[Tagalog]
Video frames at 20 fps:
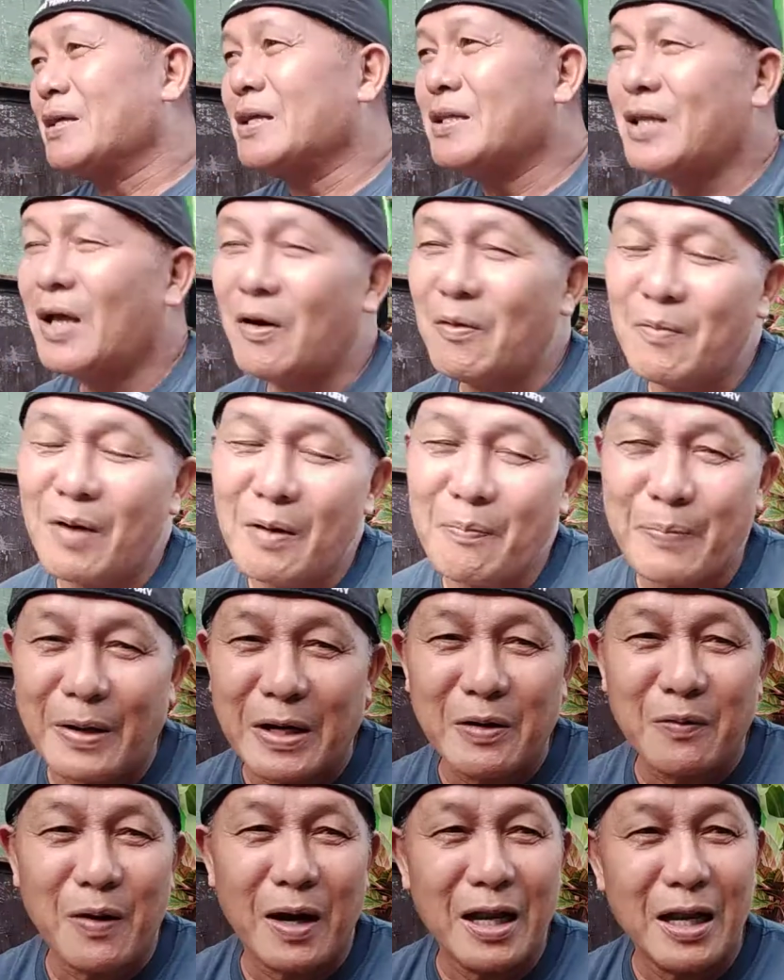so, hindi ako
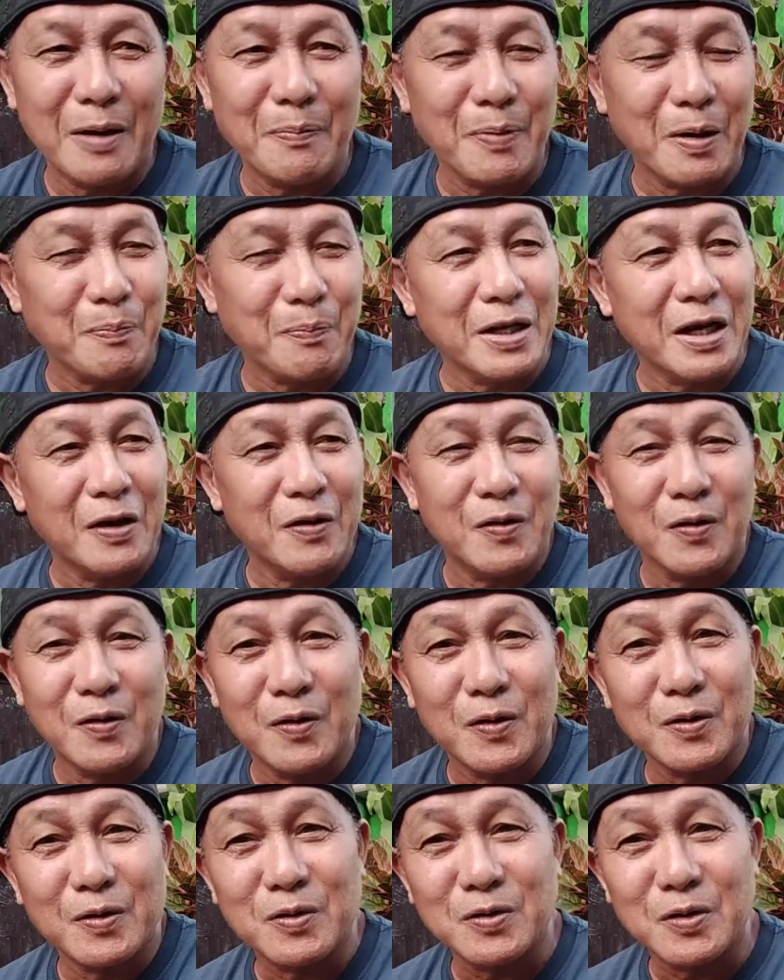makapaniwala pag
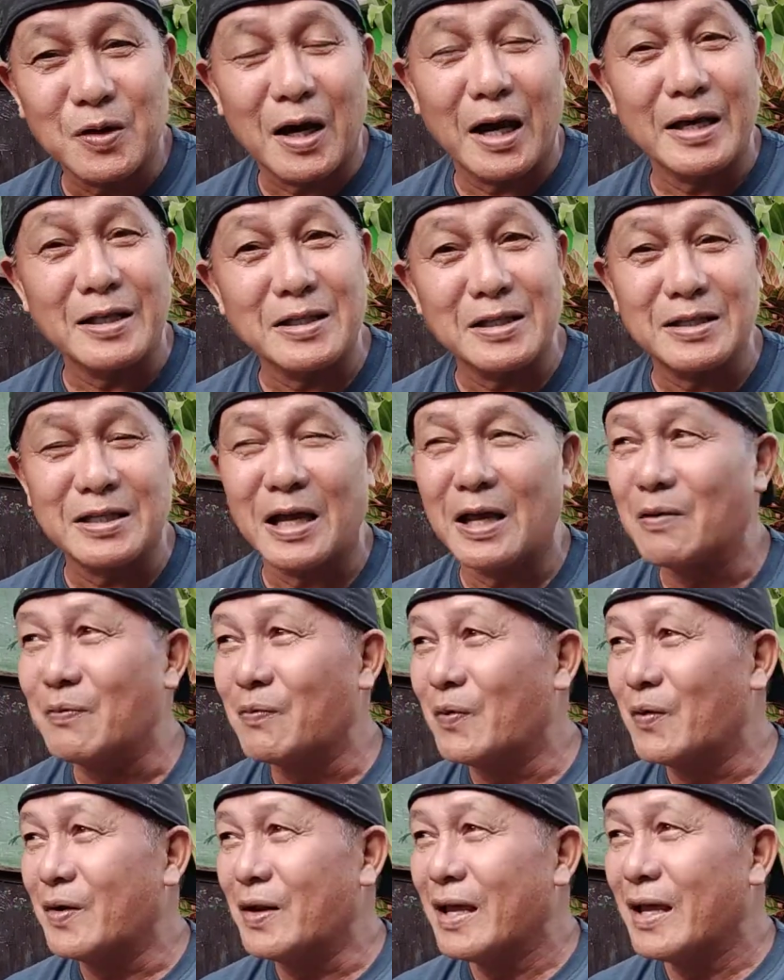pinanonood ko to kahit sa
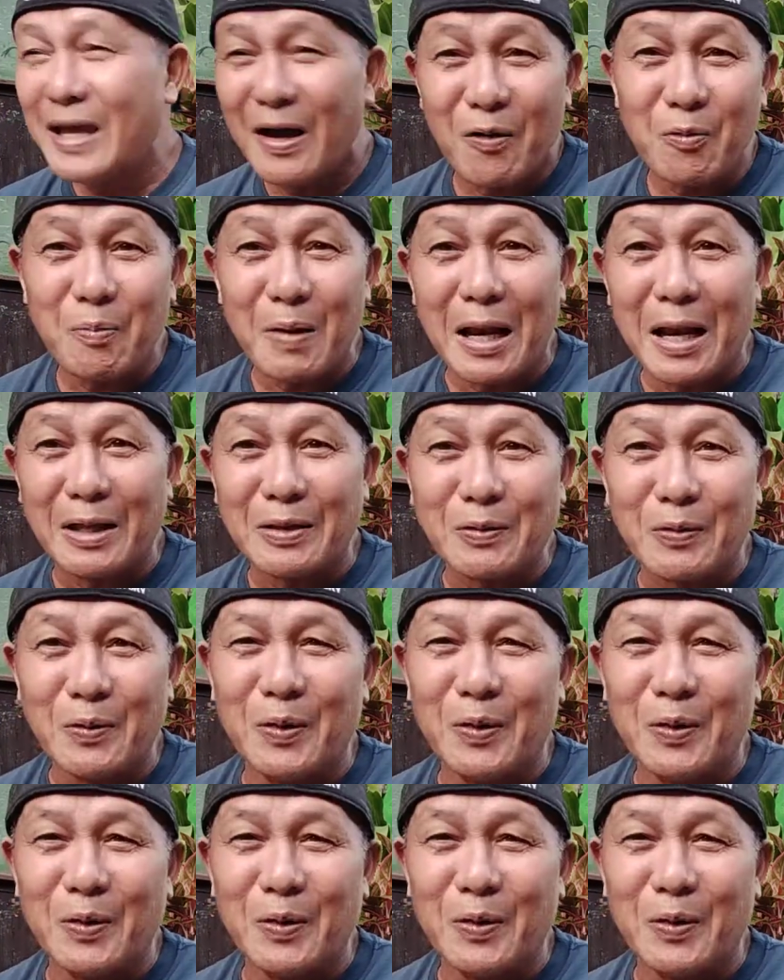cellphone. Ay, ako pala to.